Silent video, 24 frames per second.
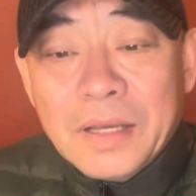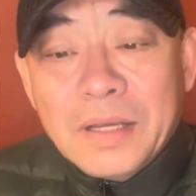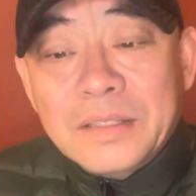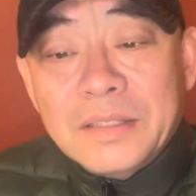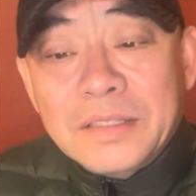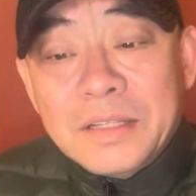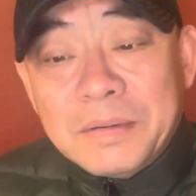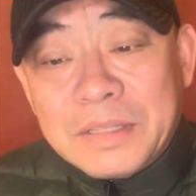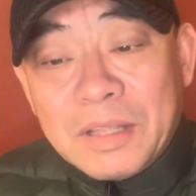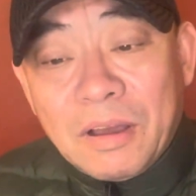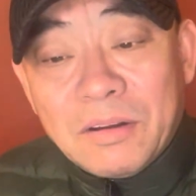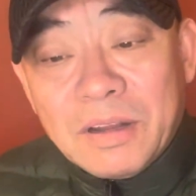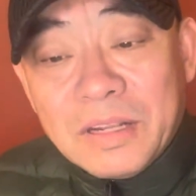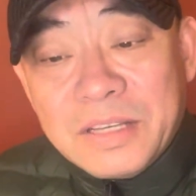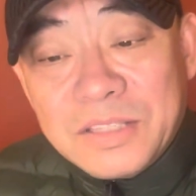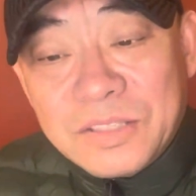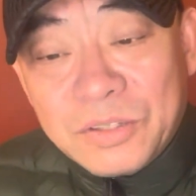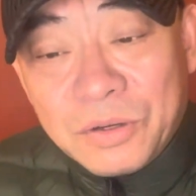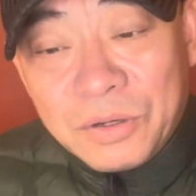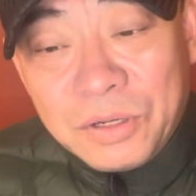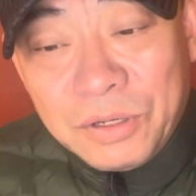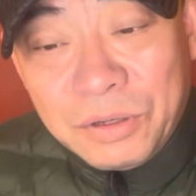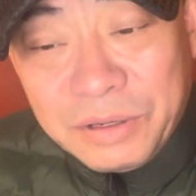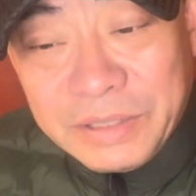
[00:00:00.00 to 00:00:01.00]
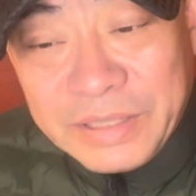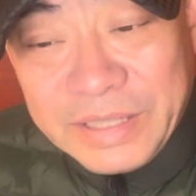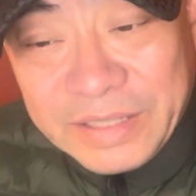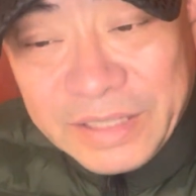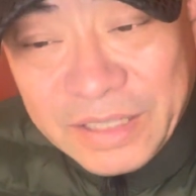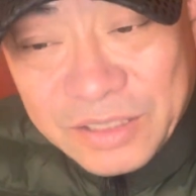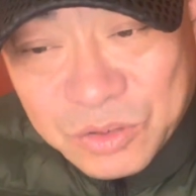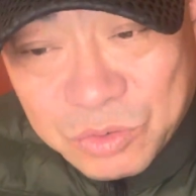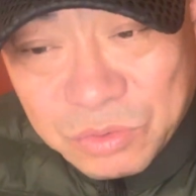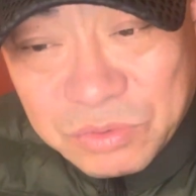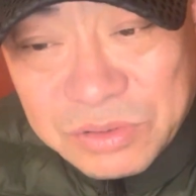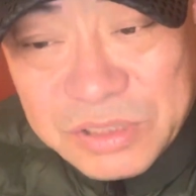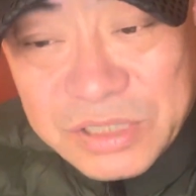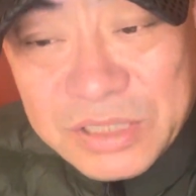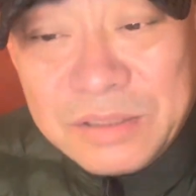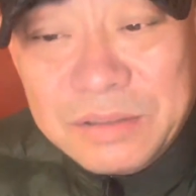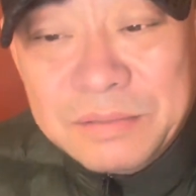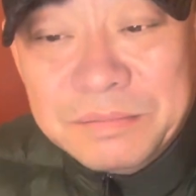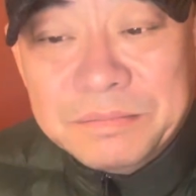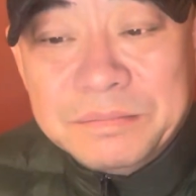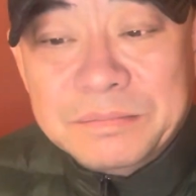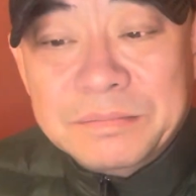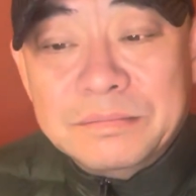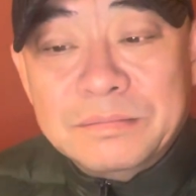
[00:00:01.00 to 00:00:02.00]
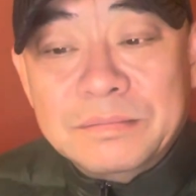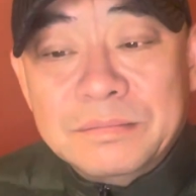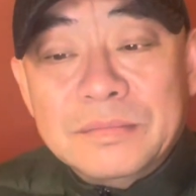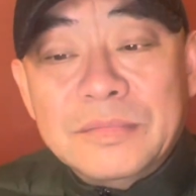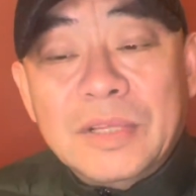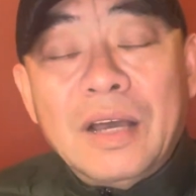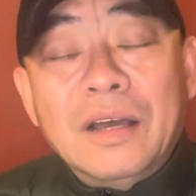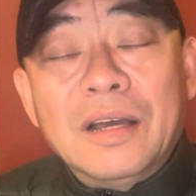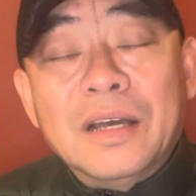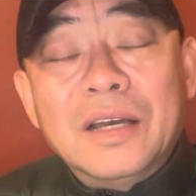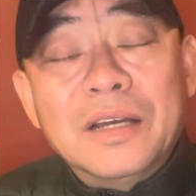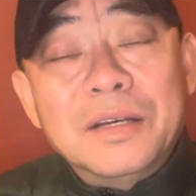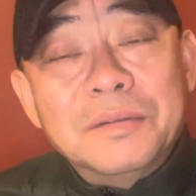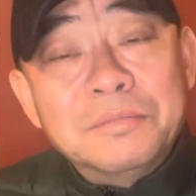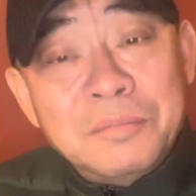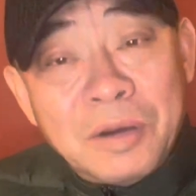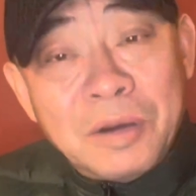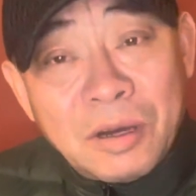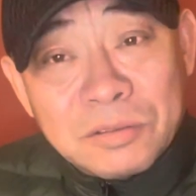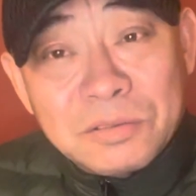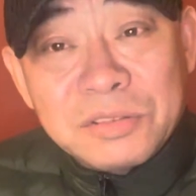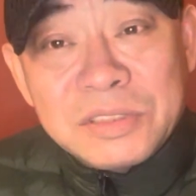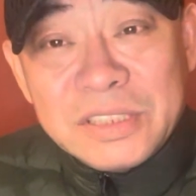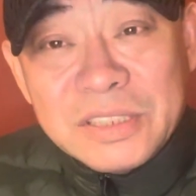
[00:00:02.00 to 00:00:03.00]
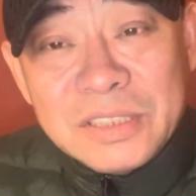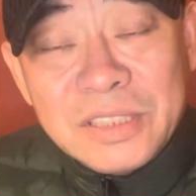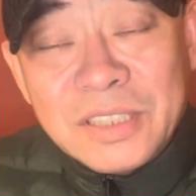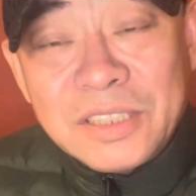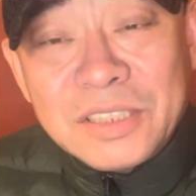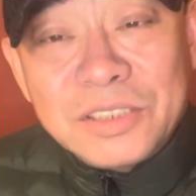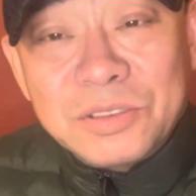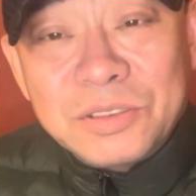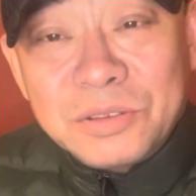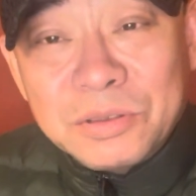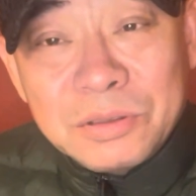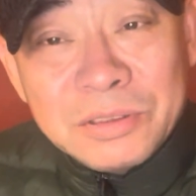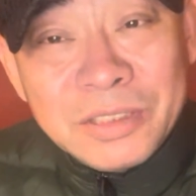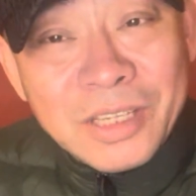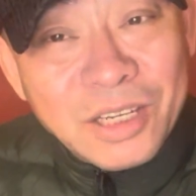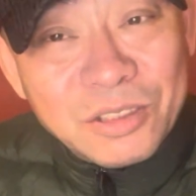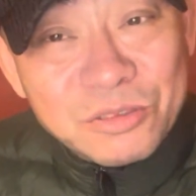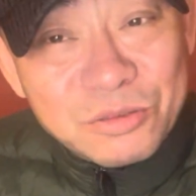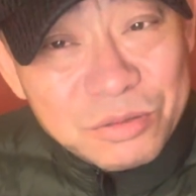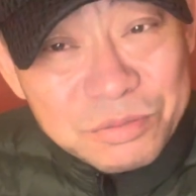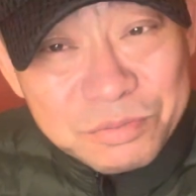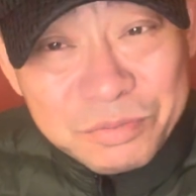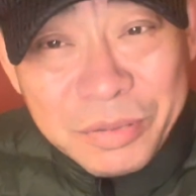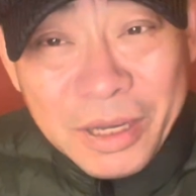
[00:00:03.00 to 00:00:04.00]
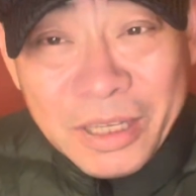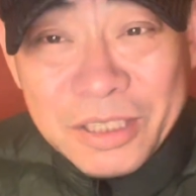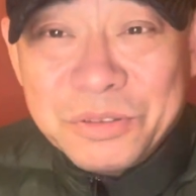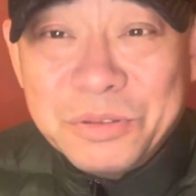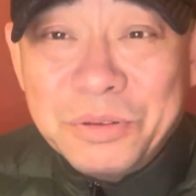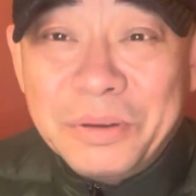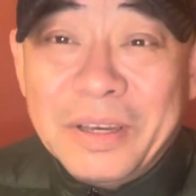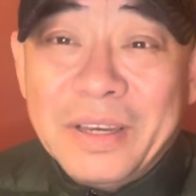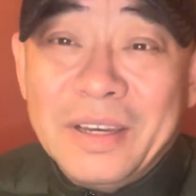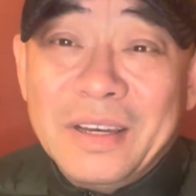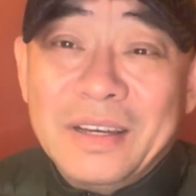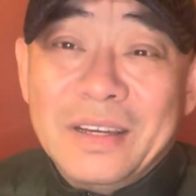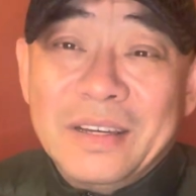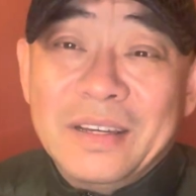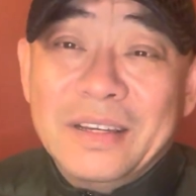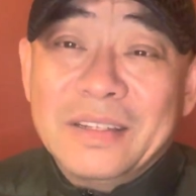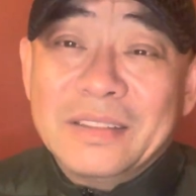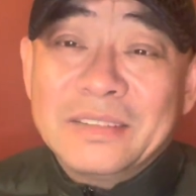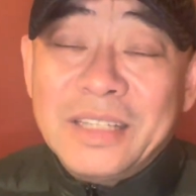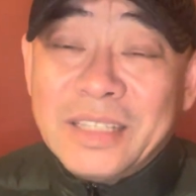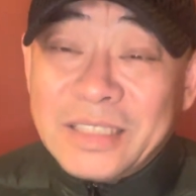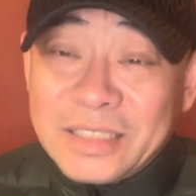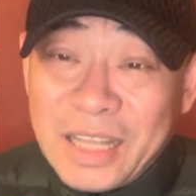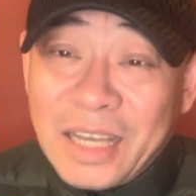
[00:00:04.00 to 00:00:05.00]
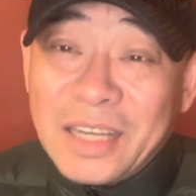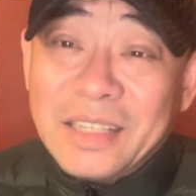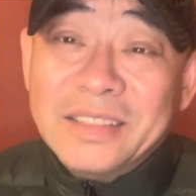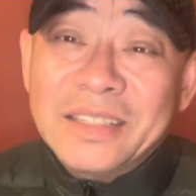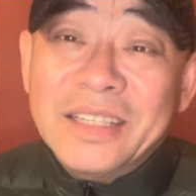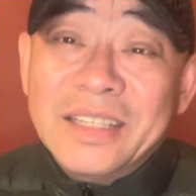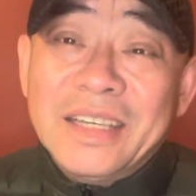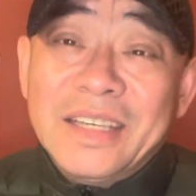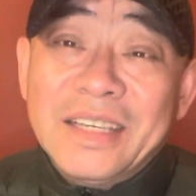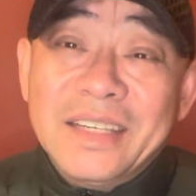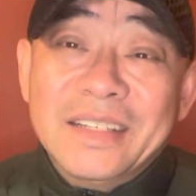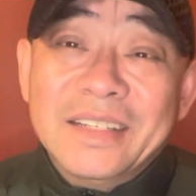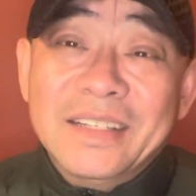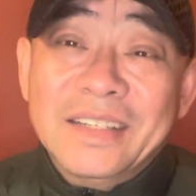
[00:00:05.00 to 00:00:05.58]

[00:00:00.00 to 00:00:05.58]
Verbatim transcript: 那么到了一九六零年代中期，毛主席那时候阳春白雪啊，在党内，